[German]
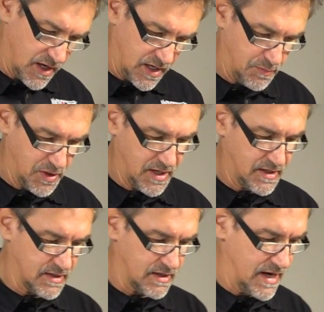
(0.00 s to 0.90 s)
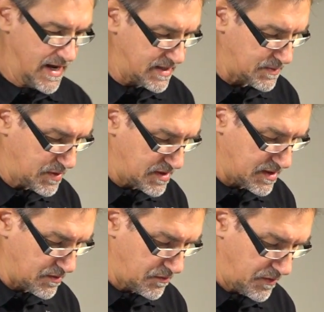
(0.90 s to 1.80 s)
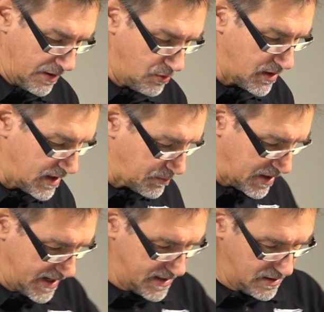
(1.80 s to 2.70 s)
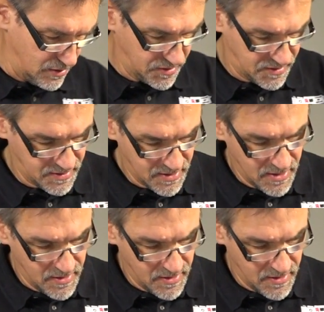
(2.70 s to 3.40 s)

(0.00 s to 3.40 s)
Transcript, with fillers: Ich bin jetzt ein kleines bisschen faul und habe keine Lust,